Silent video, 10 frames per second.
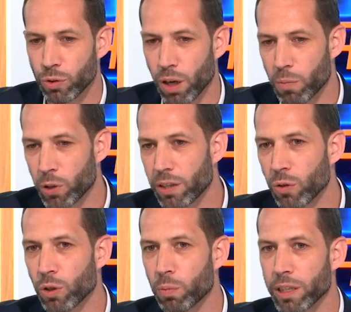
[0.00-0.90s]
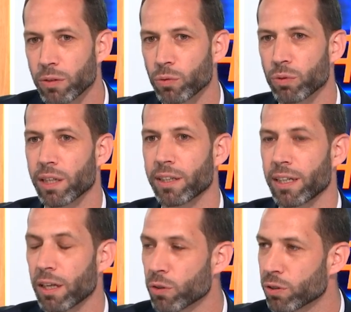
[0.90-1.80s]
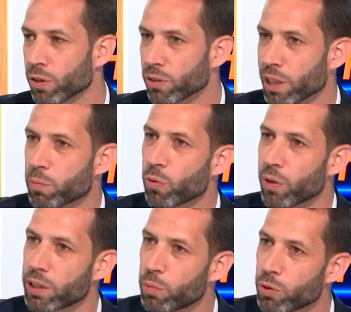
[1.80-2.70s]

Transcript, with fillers: sur un modèle d'entreprise, en tout cas, qui, à notre sens, répond à des